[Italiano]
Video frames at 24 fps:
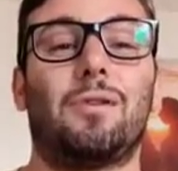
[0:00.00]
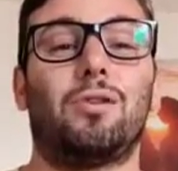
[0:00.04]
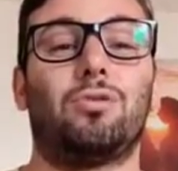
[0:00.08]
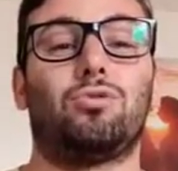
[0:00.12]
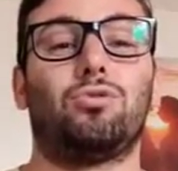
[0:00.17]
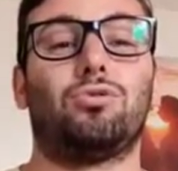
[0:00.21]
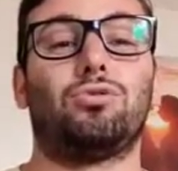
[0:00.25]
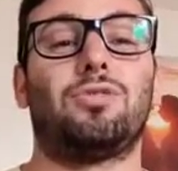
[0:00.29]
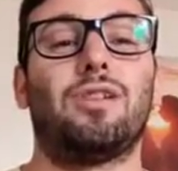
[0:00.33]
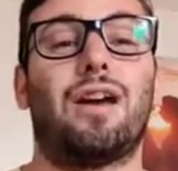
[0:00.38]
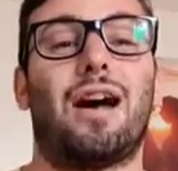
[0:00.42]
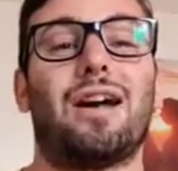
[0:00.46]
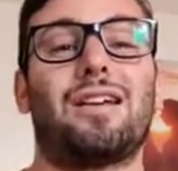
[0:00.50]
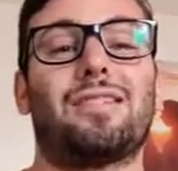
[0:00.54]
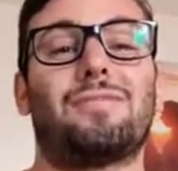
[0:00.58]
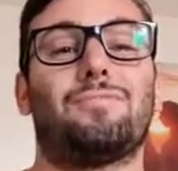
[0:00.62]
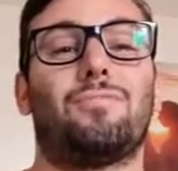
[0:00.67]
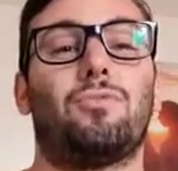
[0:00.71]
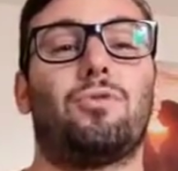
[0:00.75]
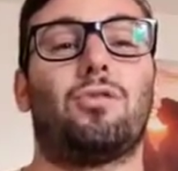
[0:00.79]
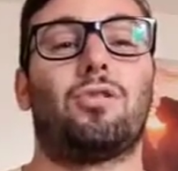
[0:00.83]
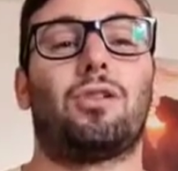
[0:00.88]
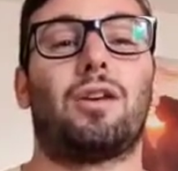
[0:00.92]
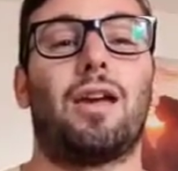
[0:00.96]

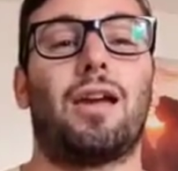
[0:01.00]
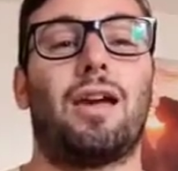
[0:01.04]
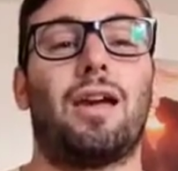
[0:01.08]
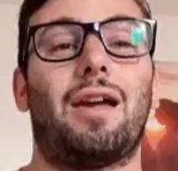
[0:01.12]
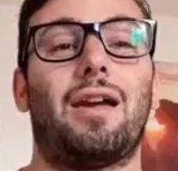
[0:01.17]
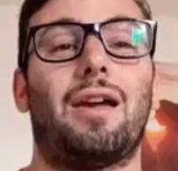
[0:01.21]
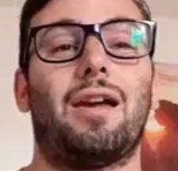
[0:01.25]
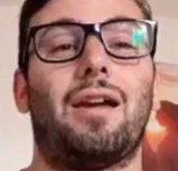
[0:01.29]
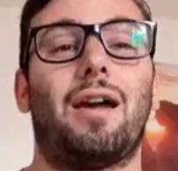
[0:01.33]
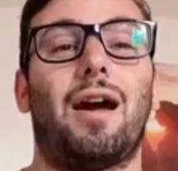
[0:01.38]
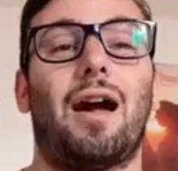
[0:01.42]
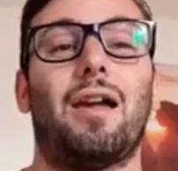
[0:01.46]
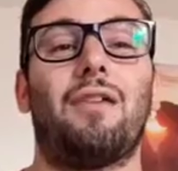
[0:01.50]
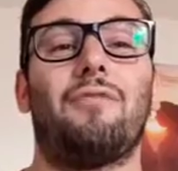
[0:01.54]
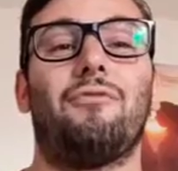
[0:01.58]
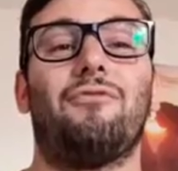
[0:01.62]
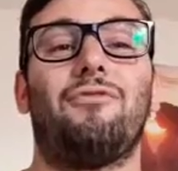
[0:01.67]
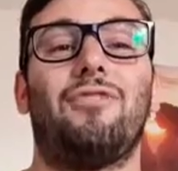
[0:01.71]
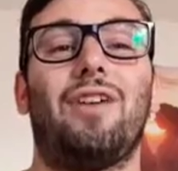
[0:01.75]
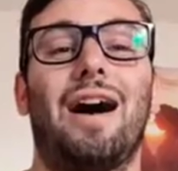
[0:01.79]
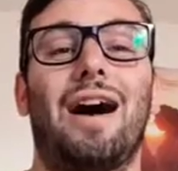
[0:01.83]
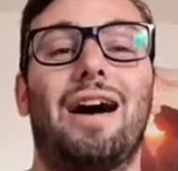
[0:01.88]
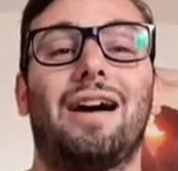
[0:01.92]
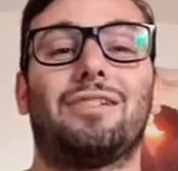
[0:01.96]
entusiasmo che ha
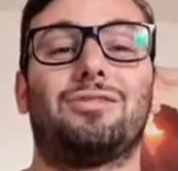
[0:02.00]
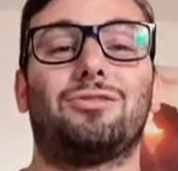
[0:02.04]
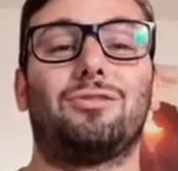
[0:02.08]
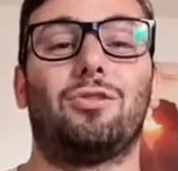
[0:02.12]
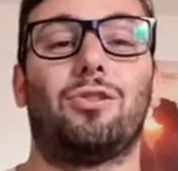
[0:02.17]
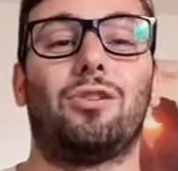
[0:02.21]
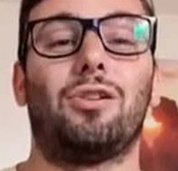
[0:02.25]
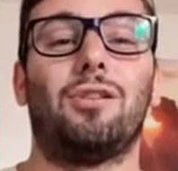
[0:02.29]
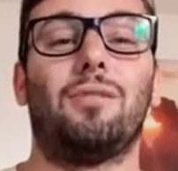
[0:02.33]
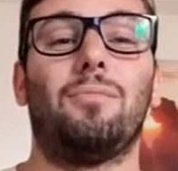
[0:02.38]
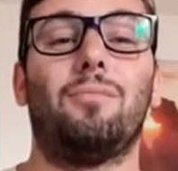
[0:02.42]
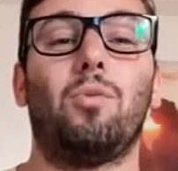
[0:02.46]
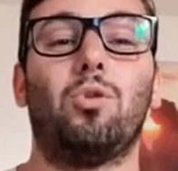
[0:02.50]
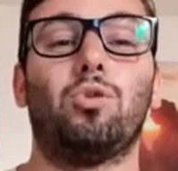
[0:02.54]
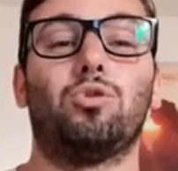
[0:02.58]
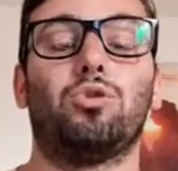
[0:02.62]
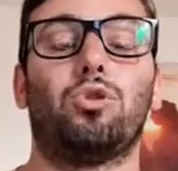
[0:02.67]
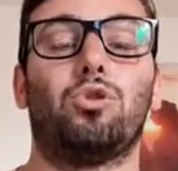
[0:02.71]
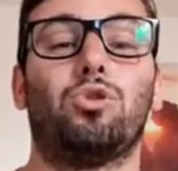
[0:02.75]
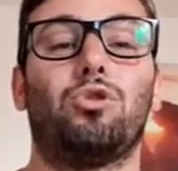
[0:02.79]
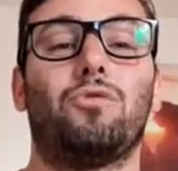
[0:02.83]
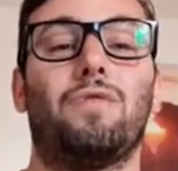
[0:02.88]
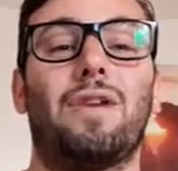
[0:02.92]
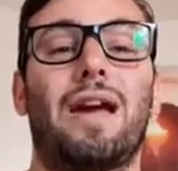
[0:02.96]
invaso il
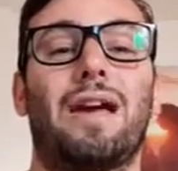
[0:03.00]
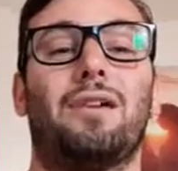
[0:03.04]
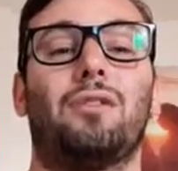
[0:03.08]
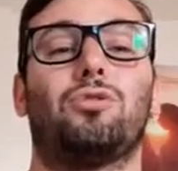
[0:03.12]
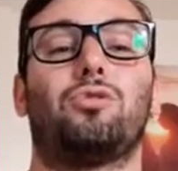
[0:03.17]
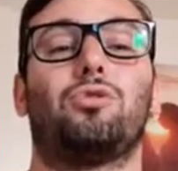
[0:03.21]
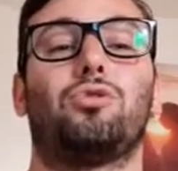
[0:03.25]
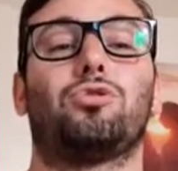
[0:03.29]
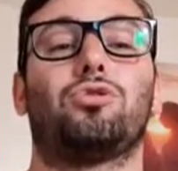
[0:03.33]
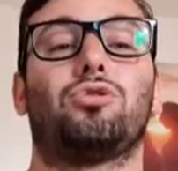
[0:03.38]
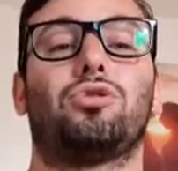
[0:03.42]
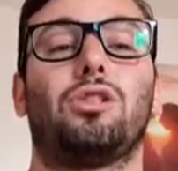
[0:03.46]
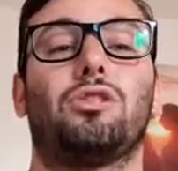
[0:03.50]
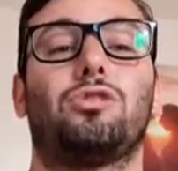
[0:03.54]
mondo Juventus,